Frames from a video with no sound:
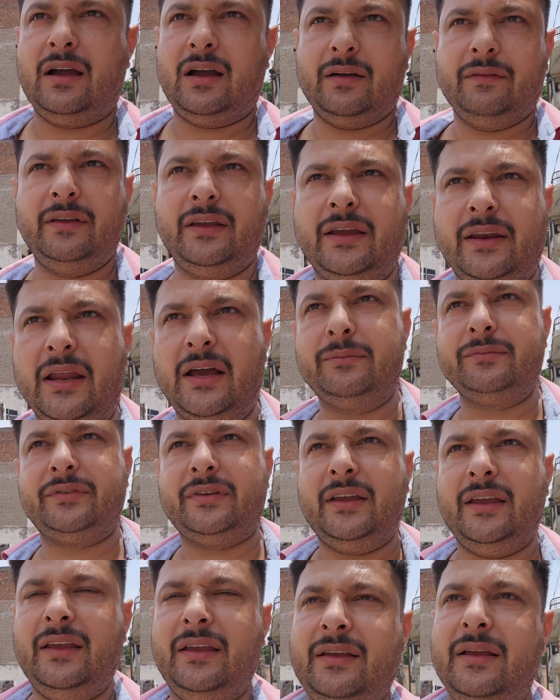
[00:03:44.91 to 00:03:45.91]
अभी के नाम
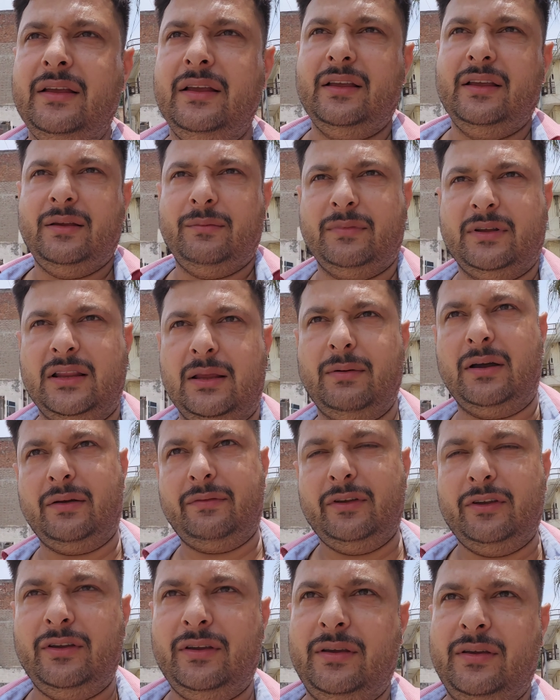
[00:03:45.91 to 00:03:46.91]
से मतलब
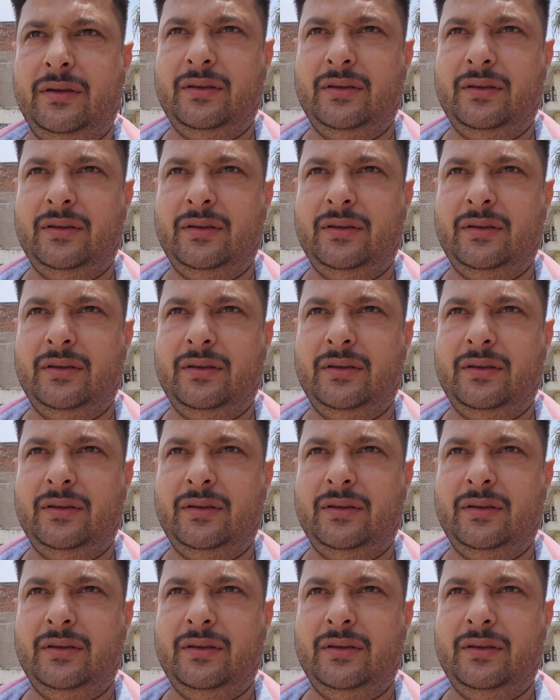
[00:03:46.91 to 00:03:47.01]
अभी